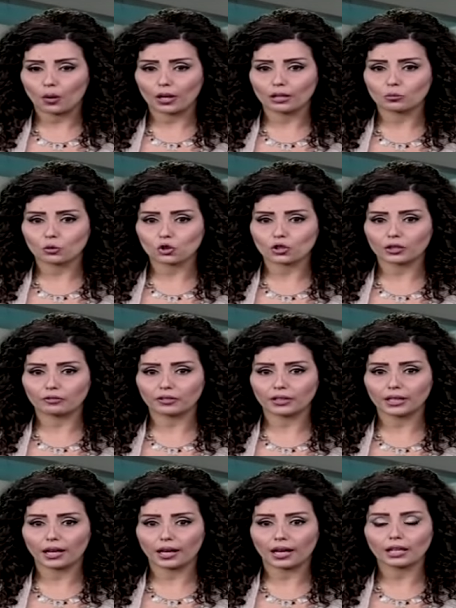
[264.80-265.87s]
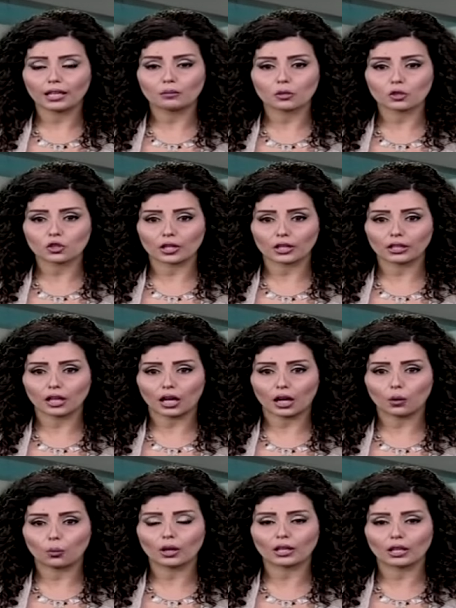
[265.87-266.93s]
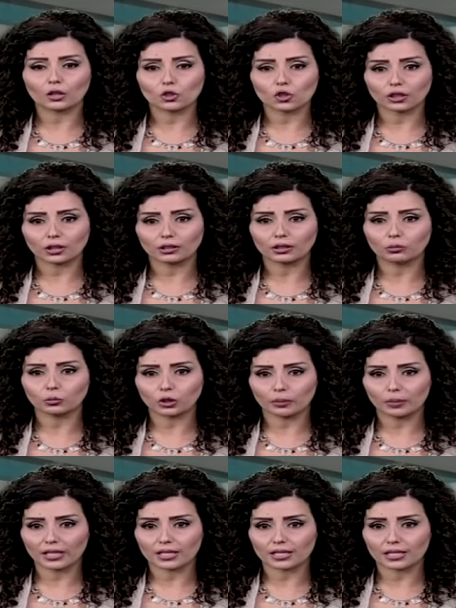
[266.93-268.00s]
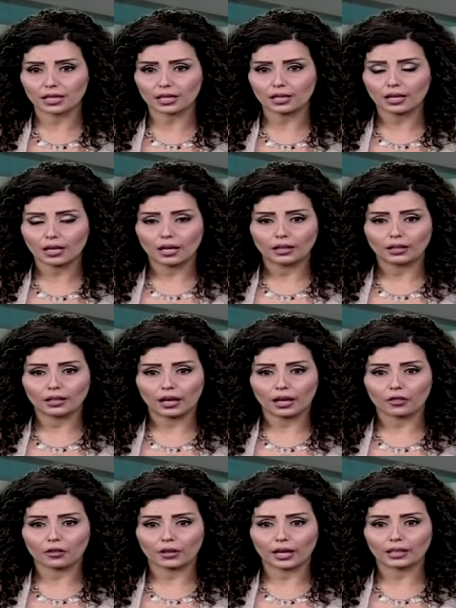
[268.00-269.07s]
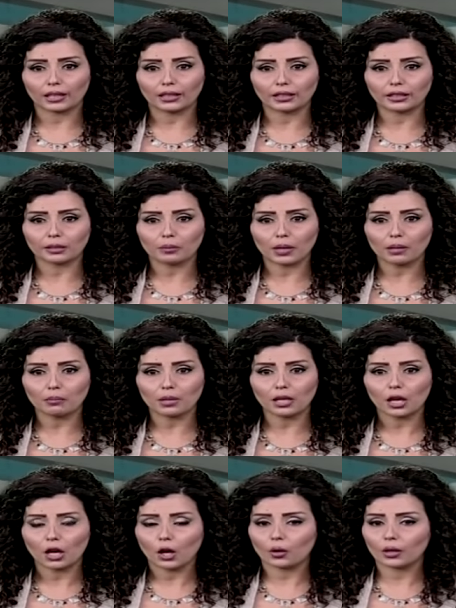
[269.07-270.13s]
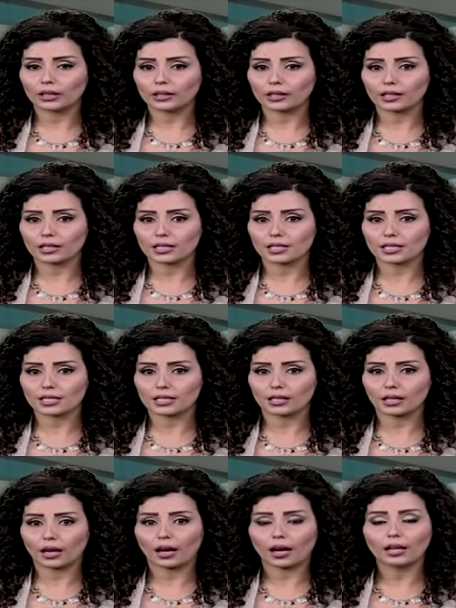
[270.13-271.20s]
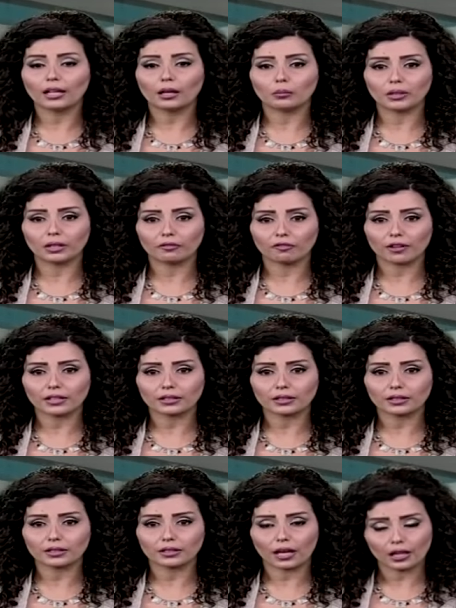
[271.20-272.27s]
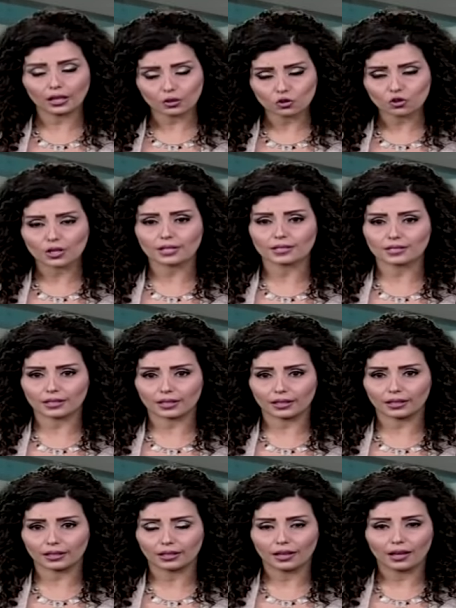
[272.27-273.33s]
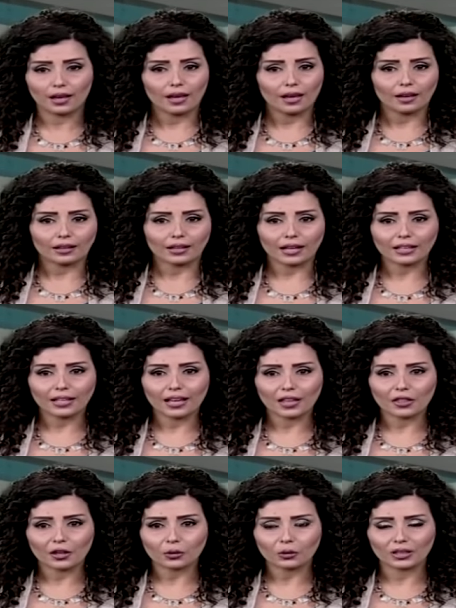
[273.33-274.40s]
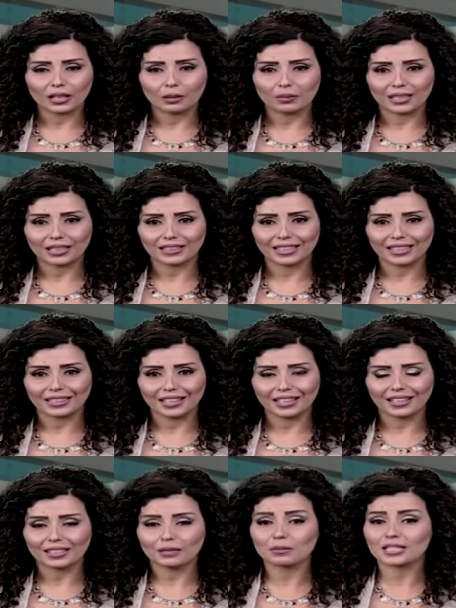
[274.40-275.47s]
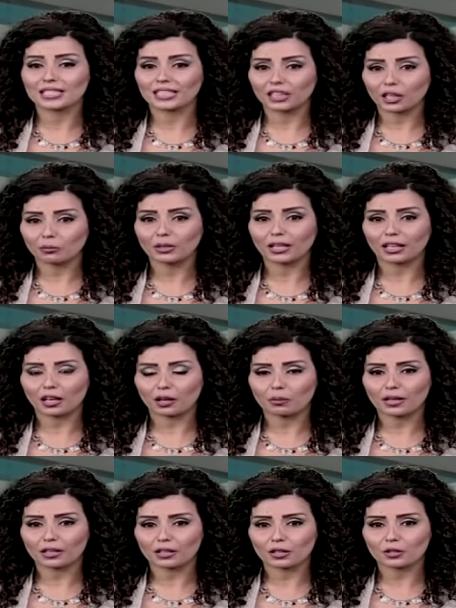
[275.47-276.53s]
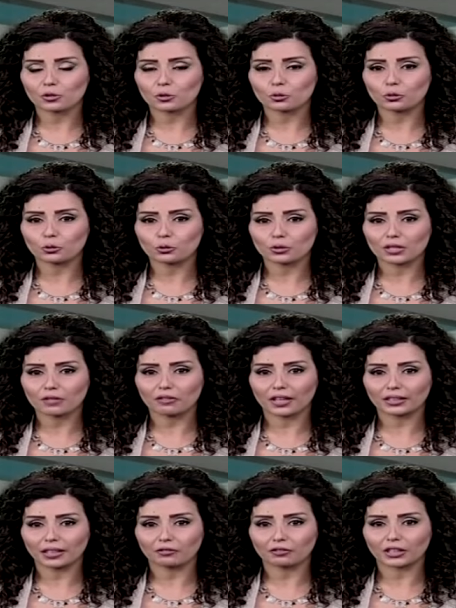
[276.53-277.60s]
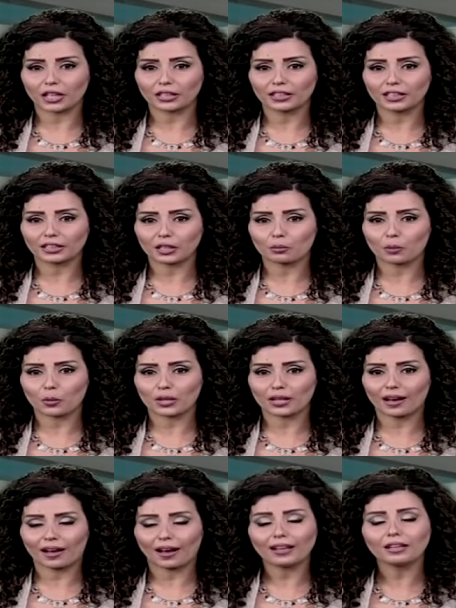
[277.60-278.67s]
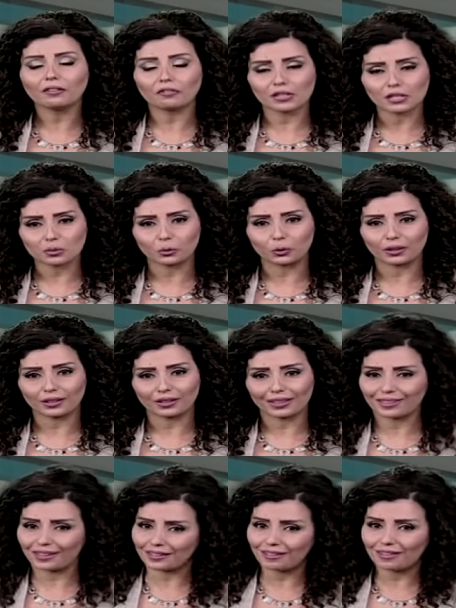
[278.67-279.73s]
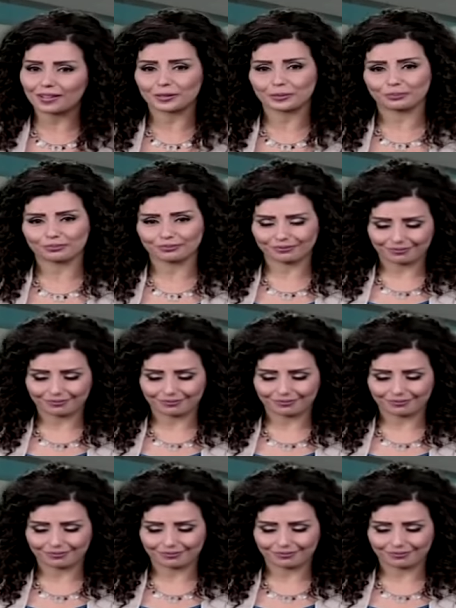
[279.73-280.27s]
والمشرفين على المشاريع والأنشطة المتميزة للحث على الاهتمام والتركيز على ملفات الإنجاز كان هذا كل ما لدينا لمزيد من الأخبار زوروا صفحة الفضائية التربوية على الفيسبوك إلى اللقاء